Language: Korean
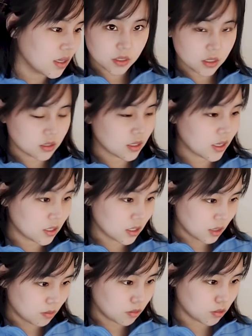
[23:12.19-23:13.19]
일단
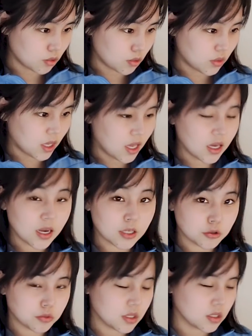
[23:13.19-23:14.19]
기본적으로
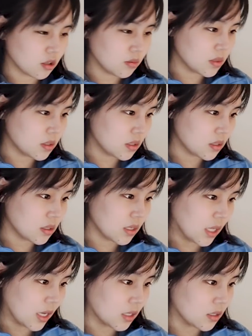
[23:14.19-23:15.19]
대행해주는 이 서비스에
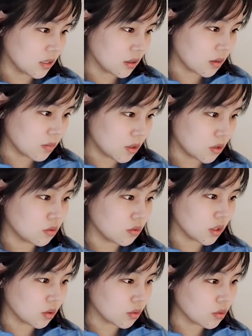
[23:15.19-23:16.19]
대한 이제 커미션도
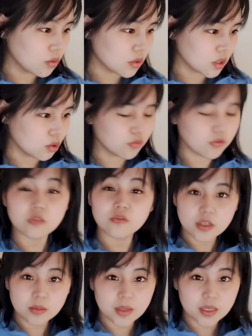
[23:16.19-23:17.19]
있고 그리고
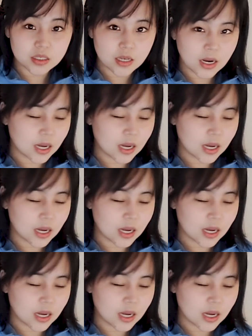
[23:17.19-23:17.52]
fulfillment